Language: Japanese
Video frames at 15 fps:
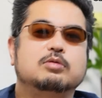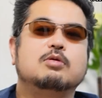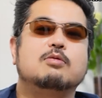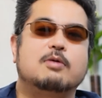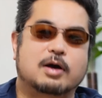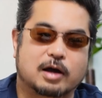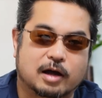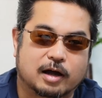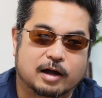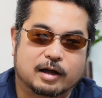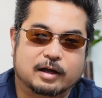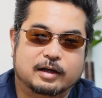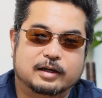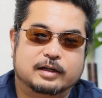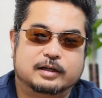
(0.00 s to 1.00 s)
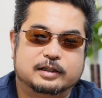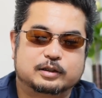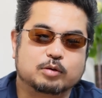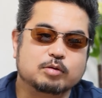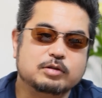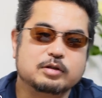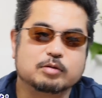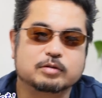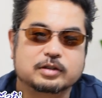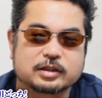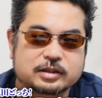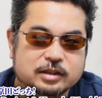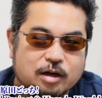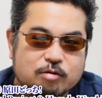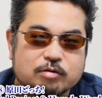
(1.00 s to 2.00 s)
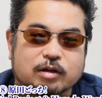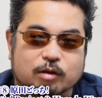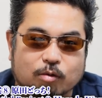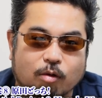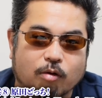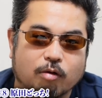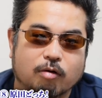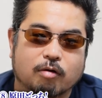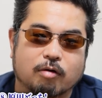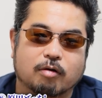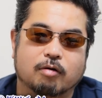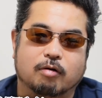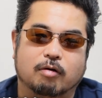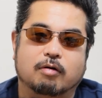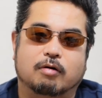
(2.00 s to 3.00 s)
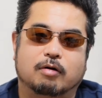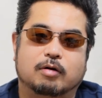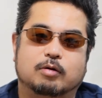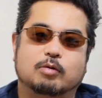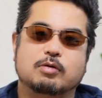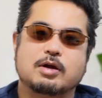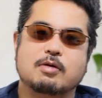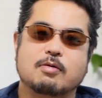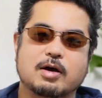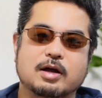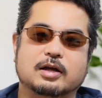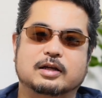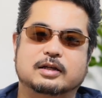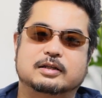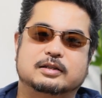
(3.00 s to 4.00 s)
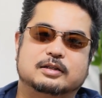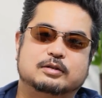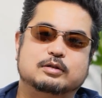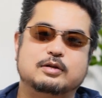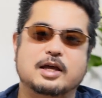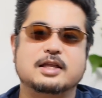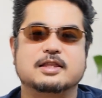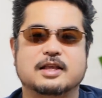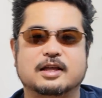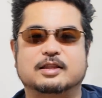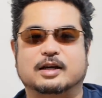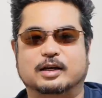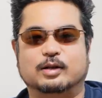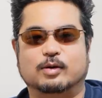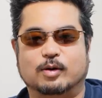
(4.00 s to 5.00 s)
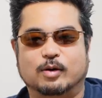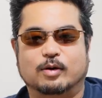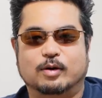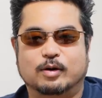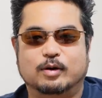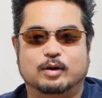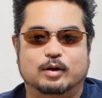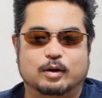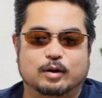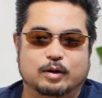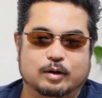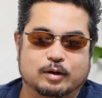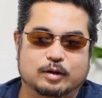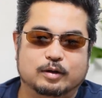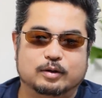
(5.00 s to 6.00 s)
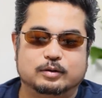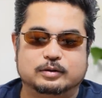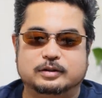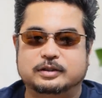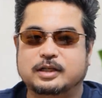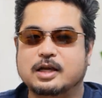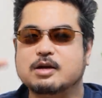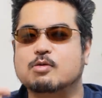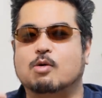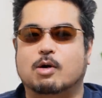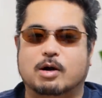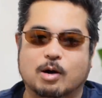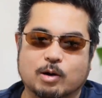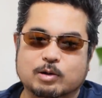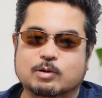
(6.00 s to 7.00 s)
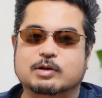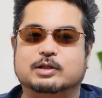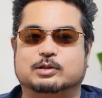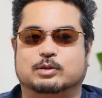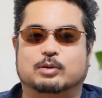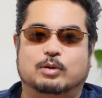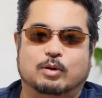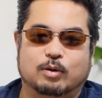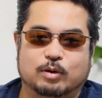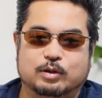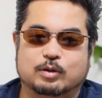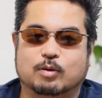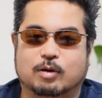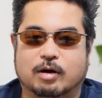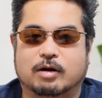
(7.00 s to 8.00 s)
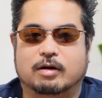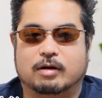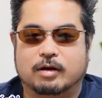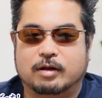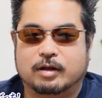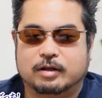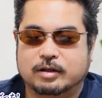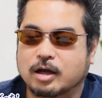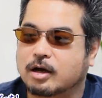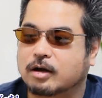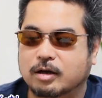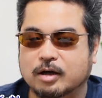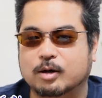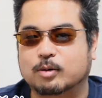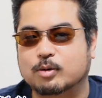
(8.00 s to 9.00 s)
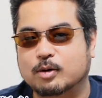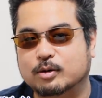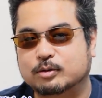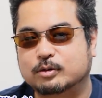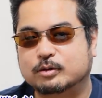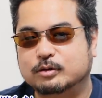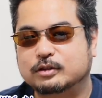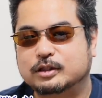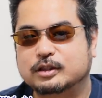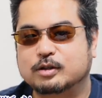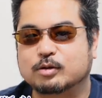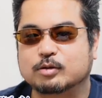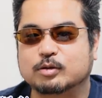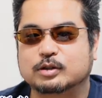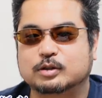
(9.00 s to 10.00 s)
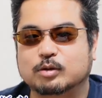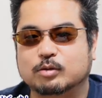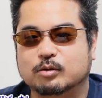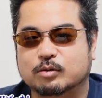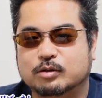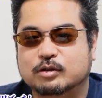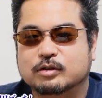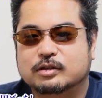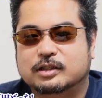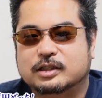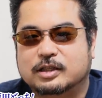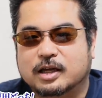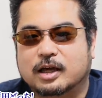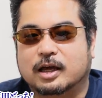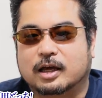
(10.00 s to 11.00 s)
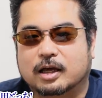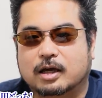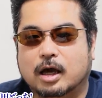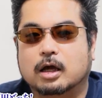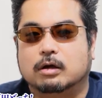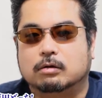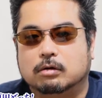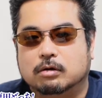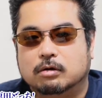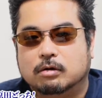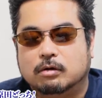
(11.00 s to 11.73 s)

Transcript: とは人によって違うんだと、うん、俺は不変なんだけど、うんうん、前後は変わるわけでしょ、うんうん、人が。だから俺は後ろの人の空気で変える。